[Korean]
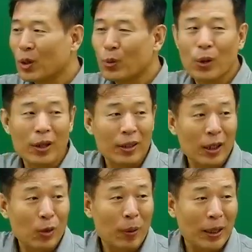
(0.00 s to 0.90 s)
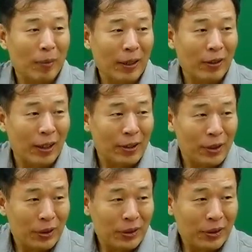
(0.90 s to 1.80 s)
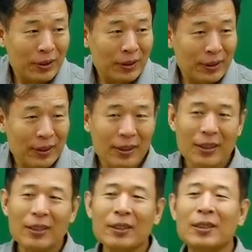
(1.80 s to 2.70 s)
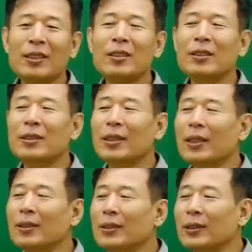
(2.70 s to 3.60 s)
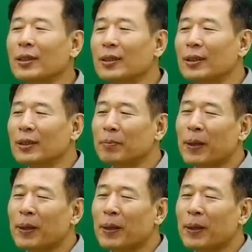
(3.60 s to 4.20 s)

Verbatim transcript: w h 라고 발음할 것 같죠? 실제의